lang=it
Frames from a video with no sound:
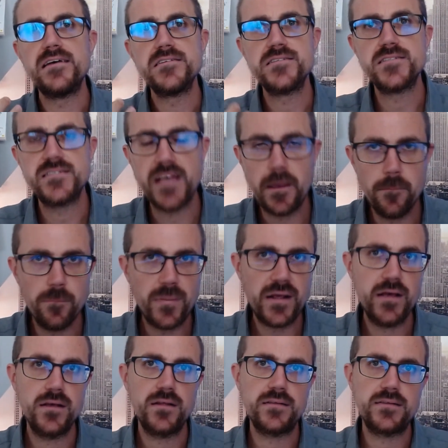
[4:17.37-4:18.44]

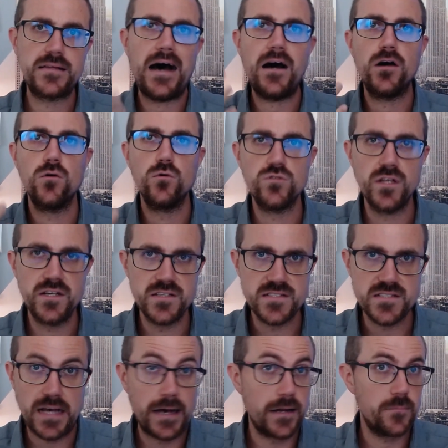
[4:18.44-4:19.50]
sempre da utilizzare.